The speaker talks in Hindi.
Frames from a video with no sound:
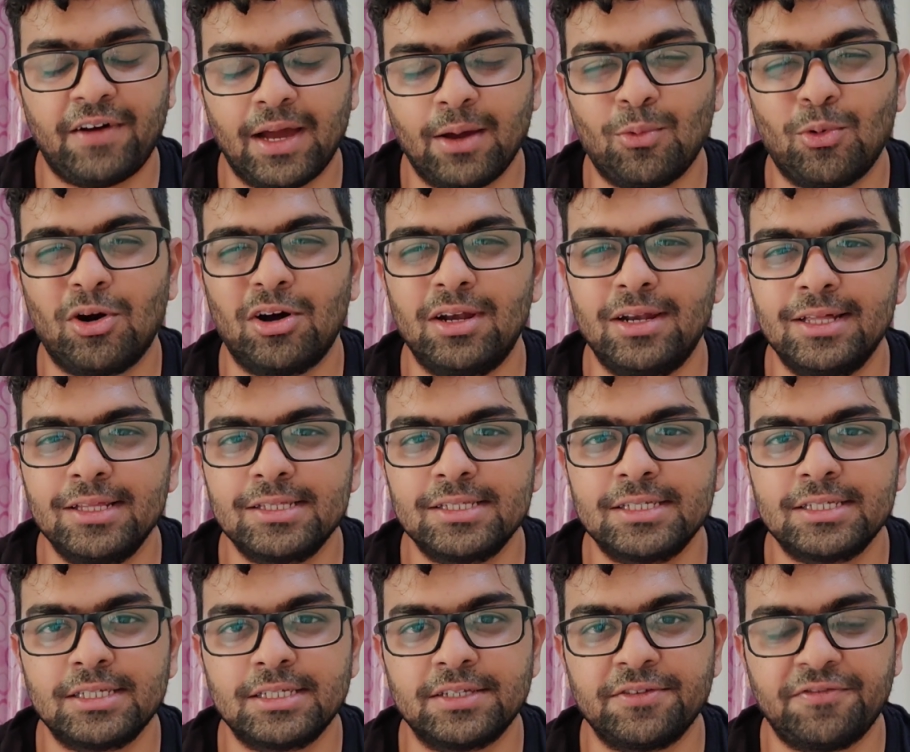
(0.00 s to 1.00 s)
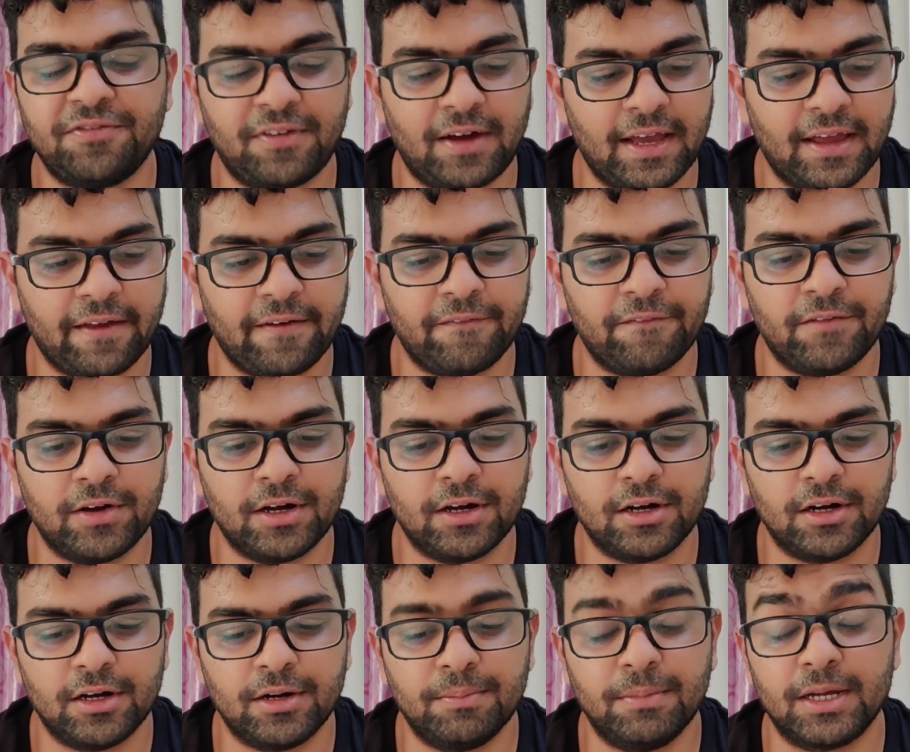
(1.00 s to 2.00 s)
फाइव वॉलट्स फाइव
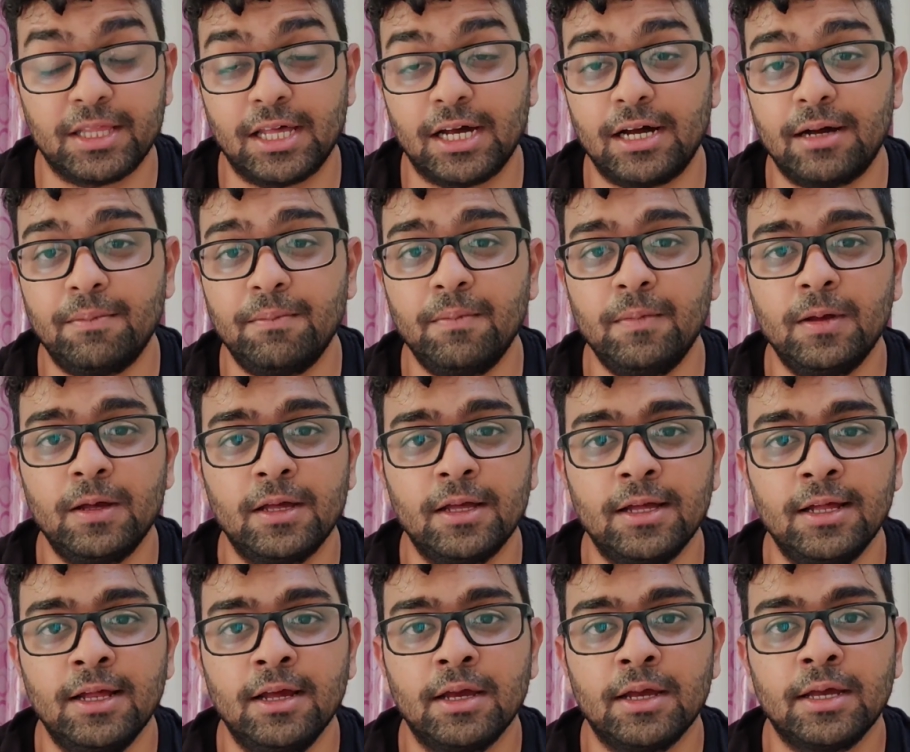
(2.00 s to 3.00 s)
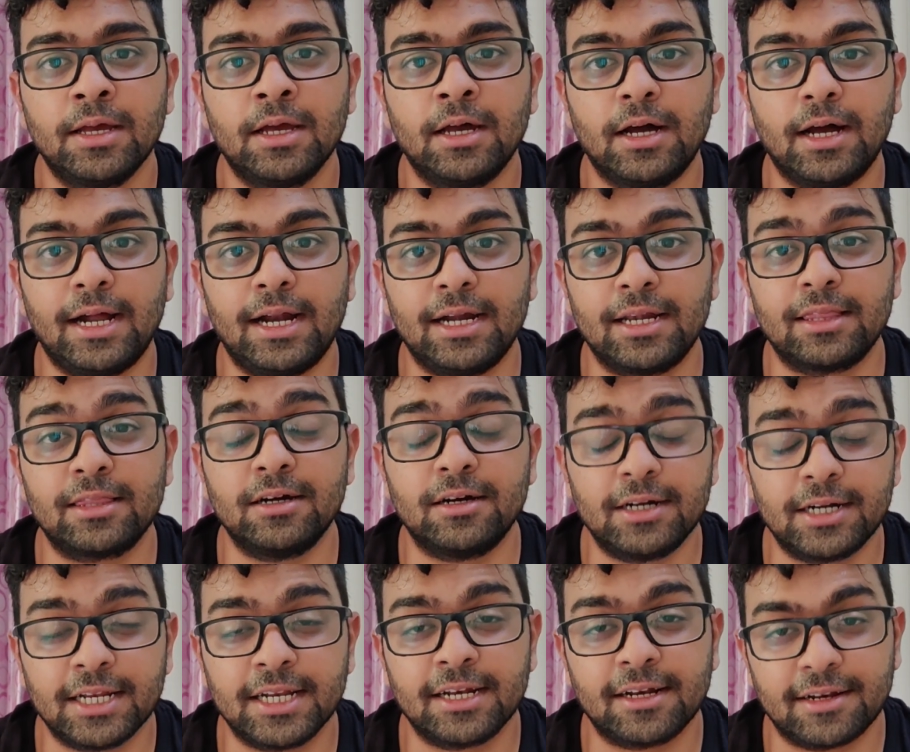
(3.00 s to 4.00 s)
बादाम एंड
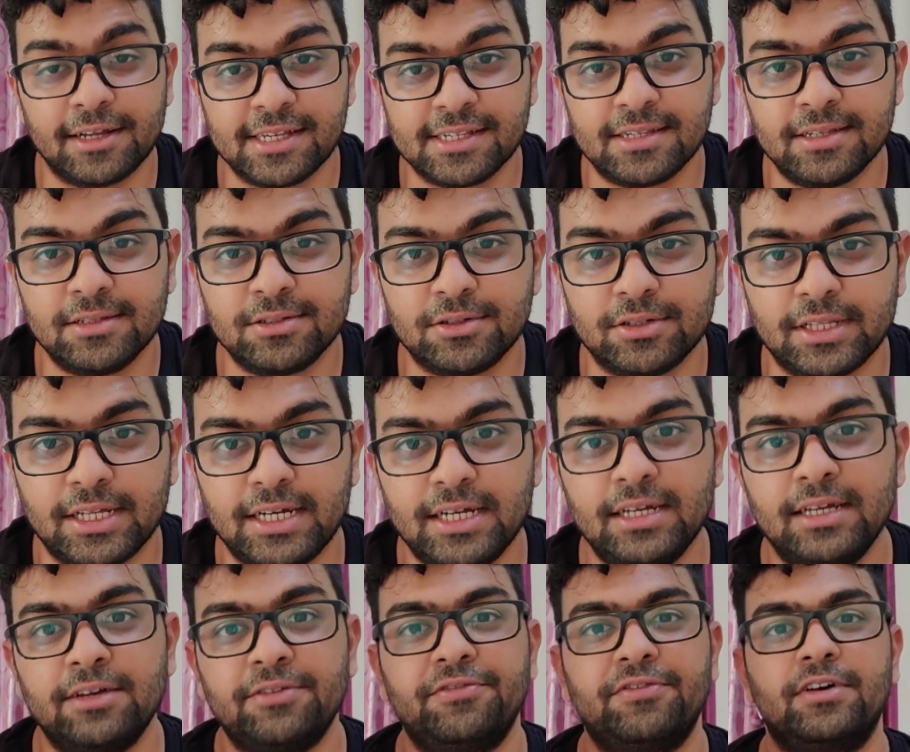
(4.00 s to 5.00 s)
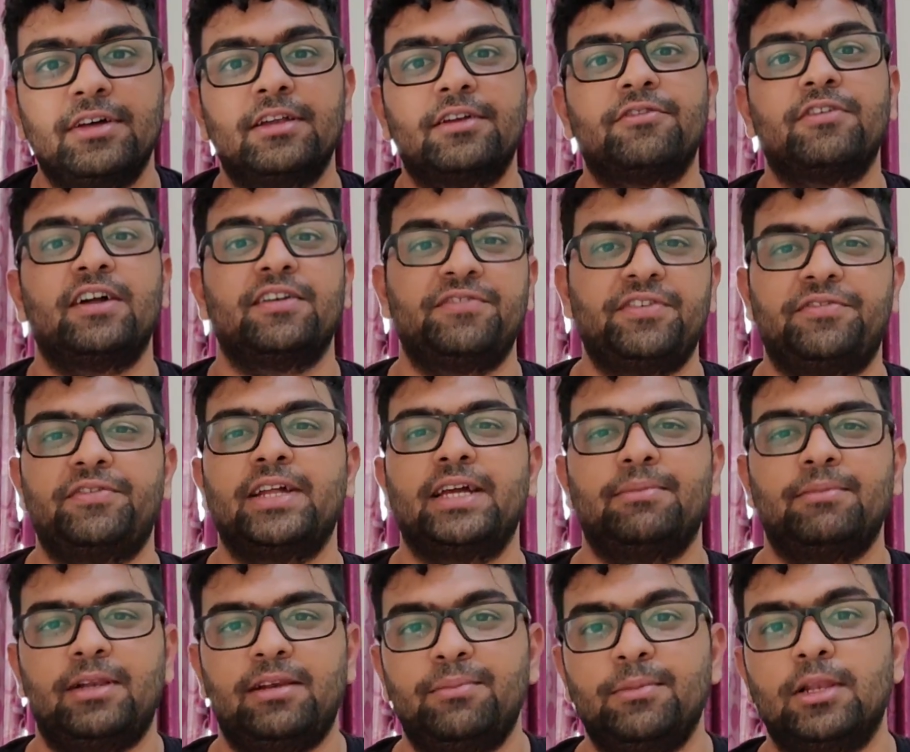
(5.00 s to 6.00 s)
थर्टीन रेजन होता है फिर वन फिफ्टी
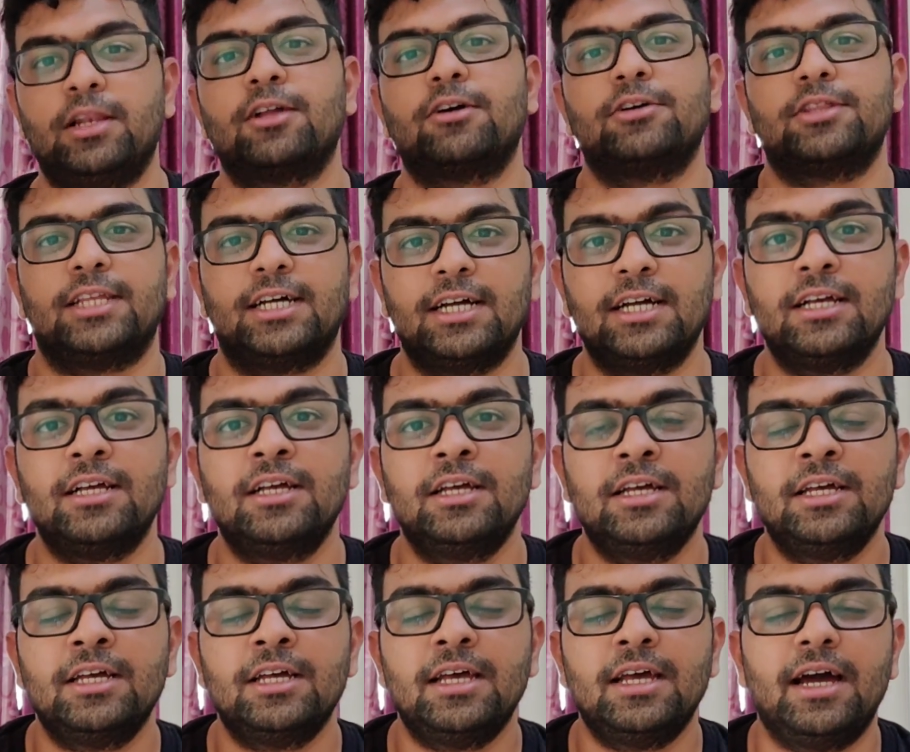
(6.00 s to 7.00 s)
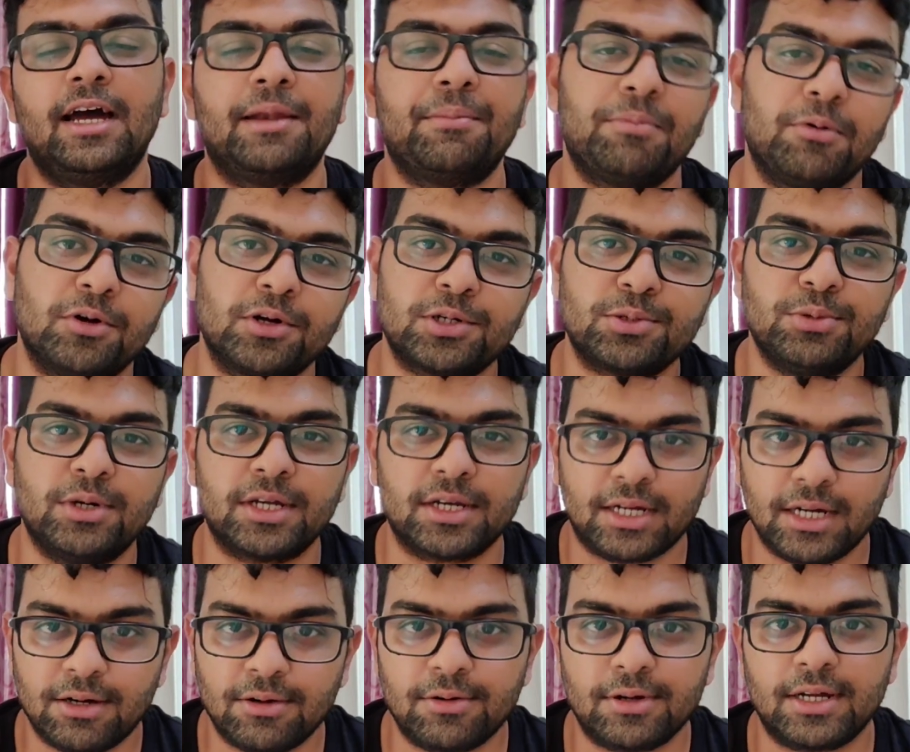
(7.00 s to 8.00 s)
एम एल मिल्क होता है एंड पोस्ट
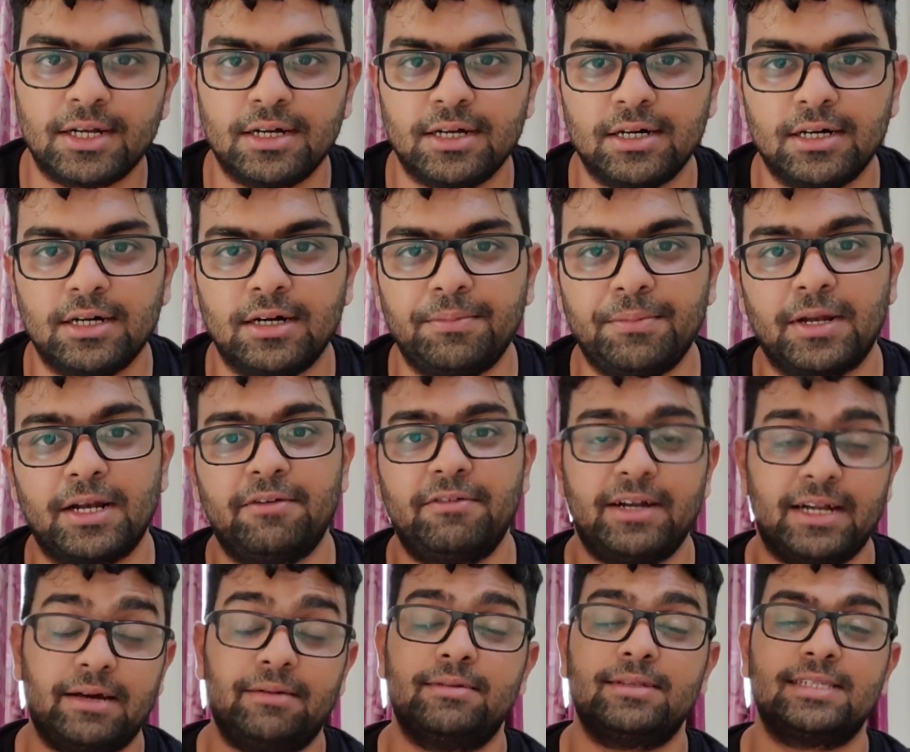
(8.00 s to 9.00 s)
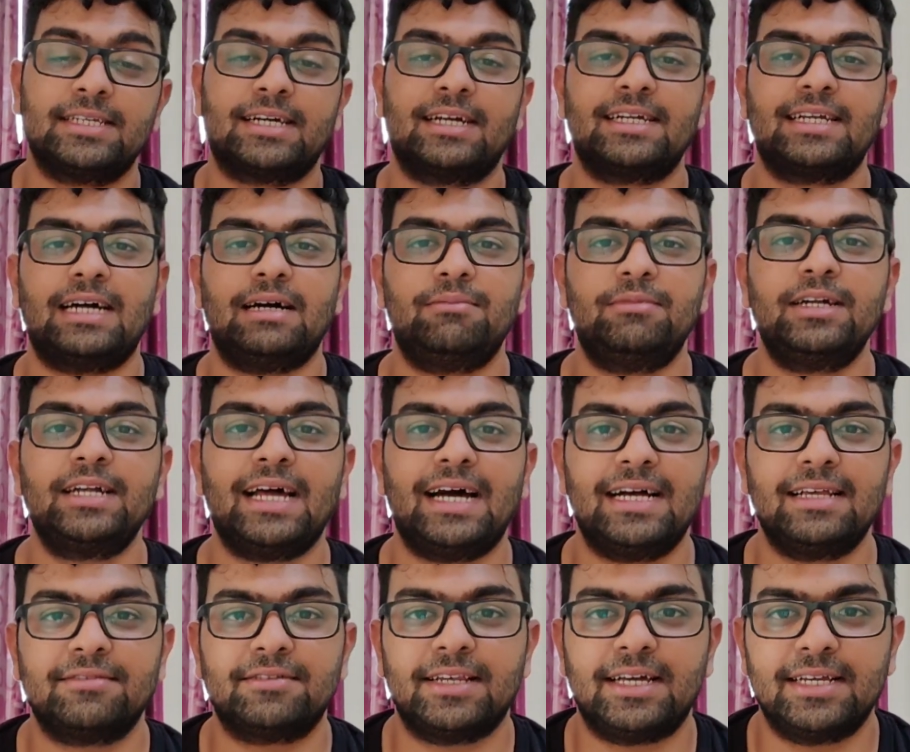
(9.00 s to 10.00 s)
वर्कआउट मेरा विटामिन सी का टैबलेट
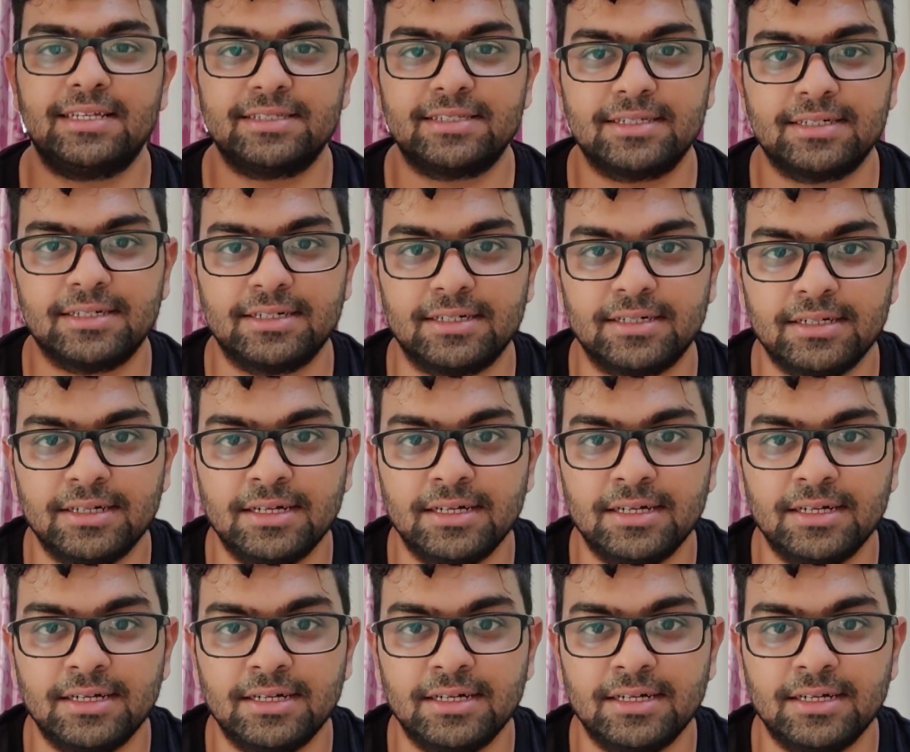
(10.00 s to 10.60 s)
एज वेल एज